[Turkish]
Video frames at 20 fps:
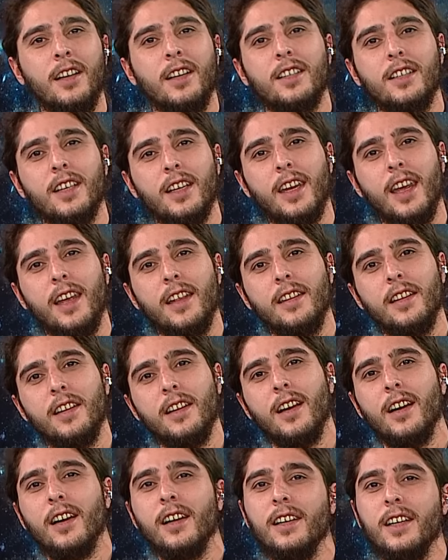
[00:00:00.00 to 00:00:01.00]
işte kendine
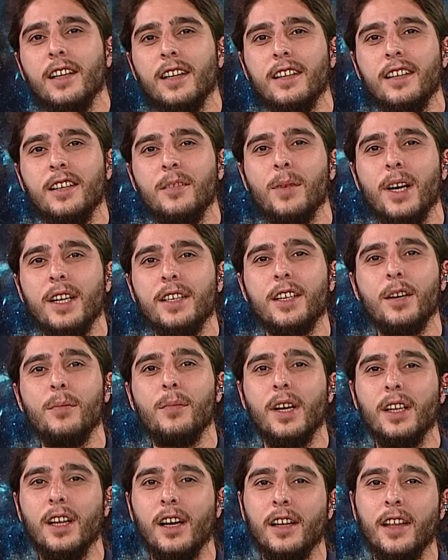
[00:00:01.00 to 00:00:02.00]
ayırdığı başka
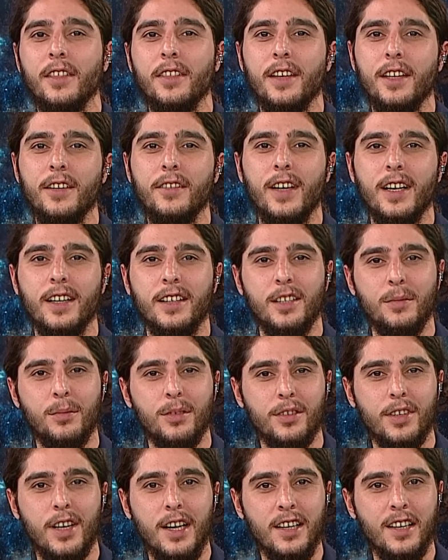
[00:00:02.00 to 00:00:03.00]
alanları vardır.
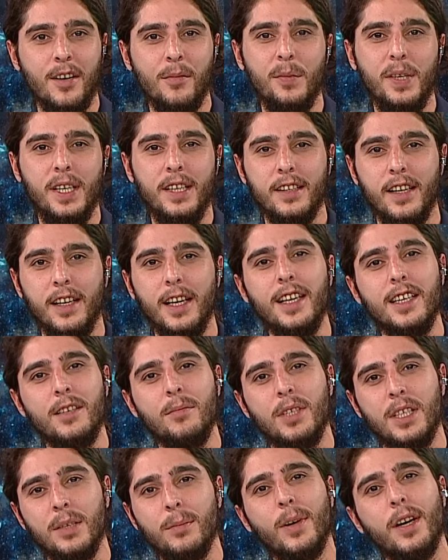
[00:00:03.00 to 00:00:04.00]
Bunlardan bir
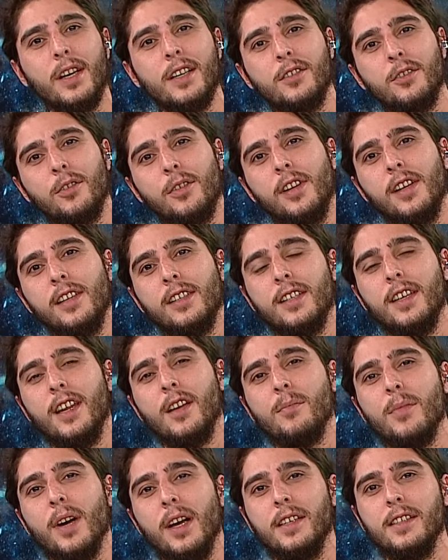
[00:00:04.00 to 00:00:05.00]
tanesi bizim astroloji
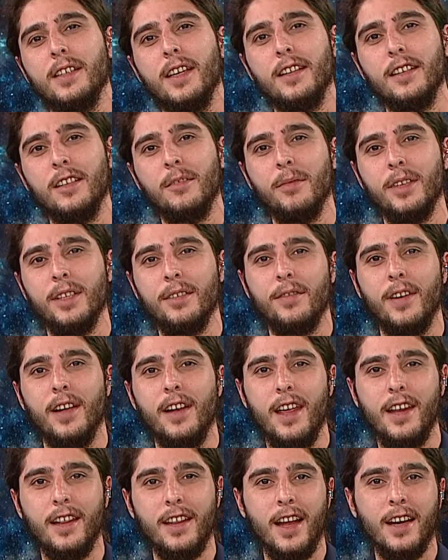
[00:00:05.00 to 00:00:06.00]
diye bahsettiğimiz
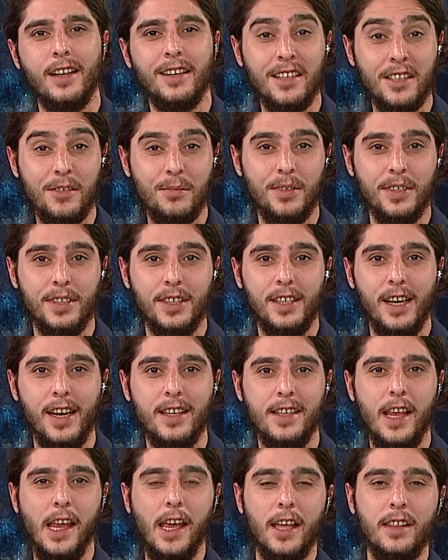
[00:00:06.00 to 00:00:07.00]
felekler kısmıdır.
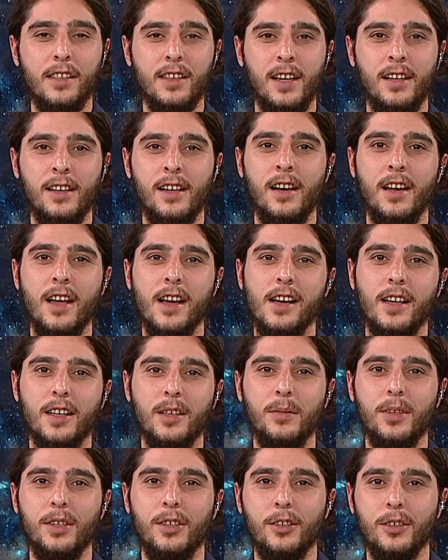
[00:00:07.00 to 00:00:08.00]
Gezegenlerle
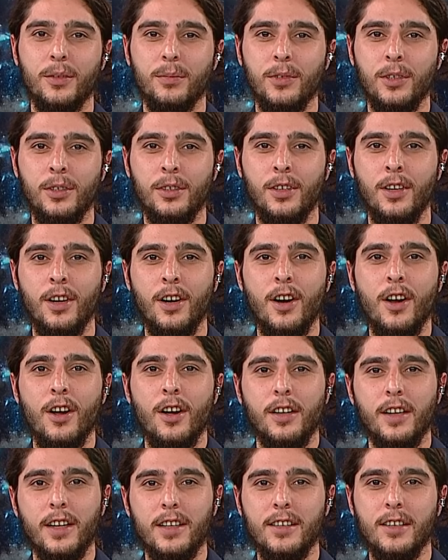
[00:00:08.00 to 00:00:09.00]
alakalı bir durumdur.
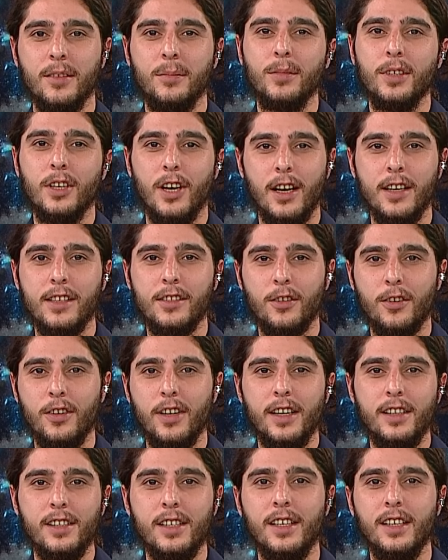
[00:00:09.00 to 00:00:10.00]
Nasıl bu
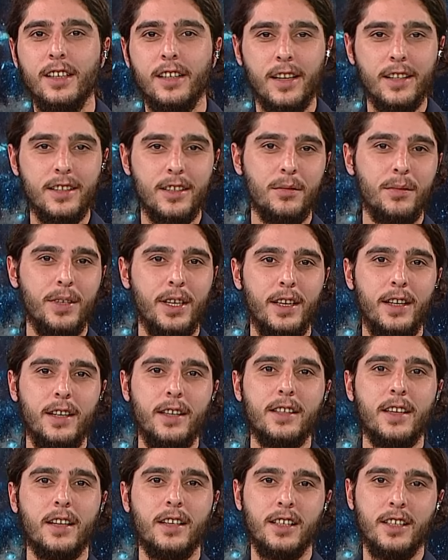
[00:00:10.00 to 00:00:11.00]
astrolojinin, nasıl bir
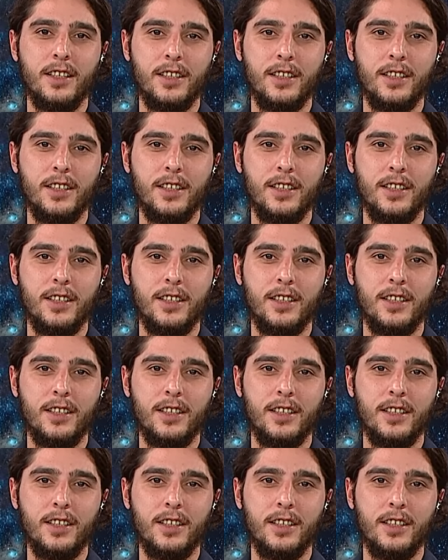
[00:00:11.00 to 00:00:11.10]
insanın